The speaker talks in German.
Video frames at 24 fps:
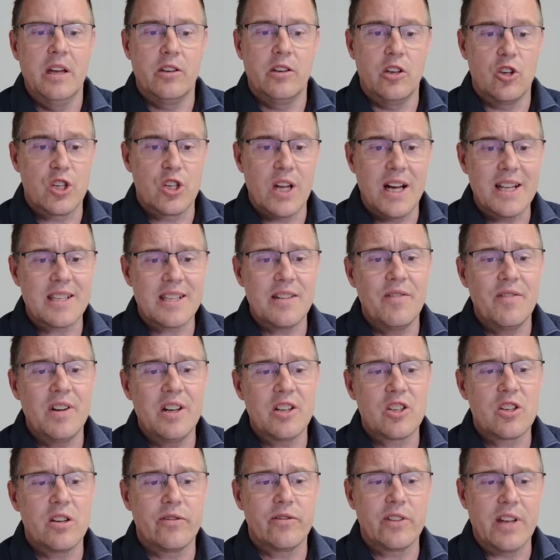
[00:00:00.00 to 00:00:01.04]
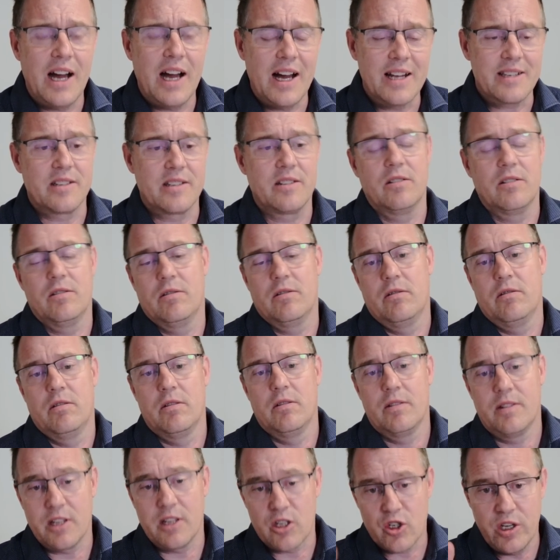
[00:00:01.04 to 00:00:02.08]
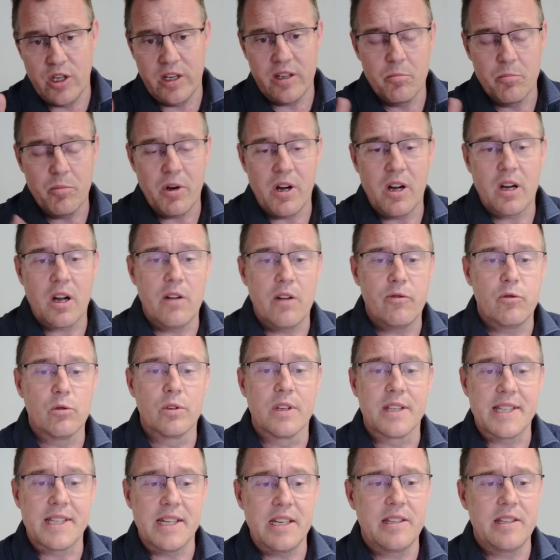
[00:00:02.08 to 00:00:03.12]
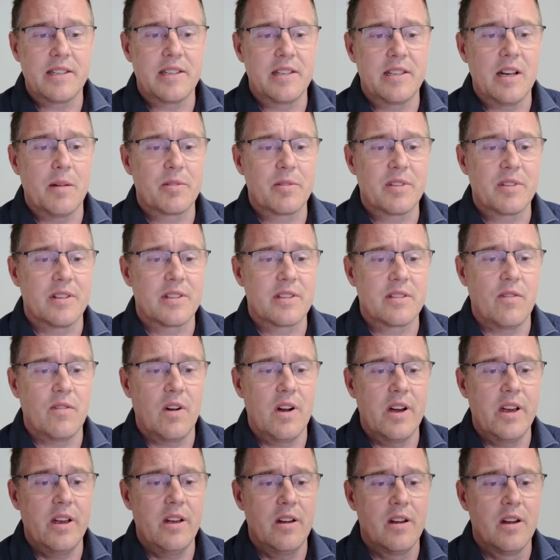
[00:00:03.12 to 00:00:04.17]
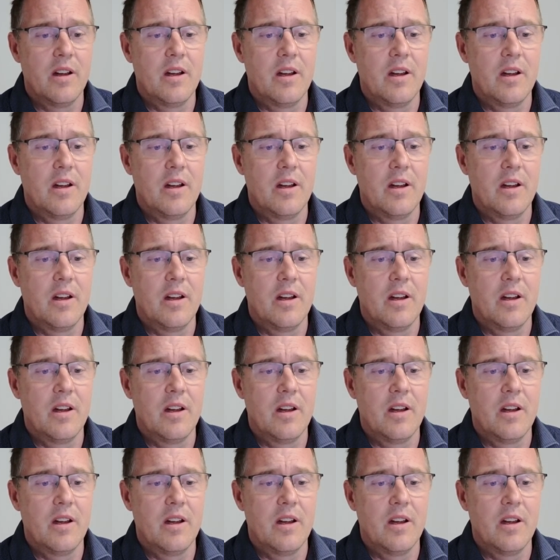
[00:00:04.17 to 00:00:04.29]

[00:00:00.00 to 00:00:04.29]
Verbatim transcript: Die Staatsanwaltschaft hat, das steht in 160 Absatz 2,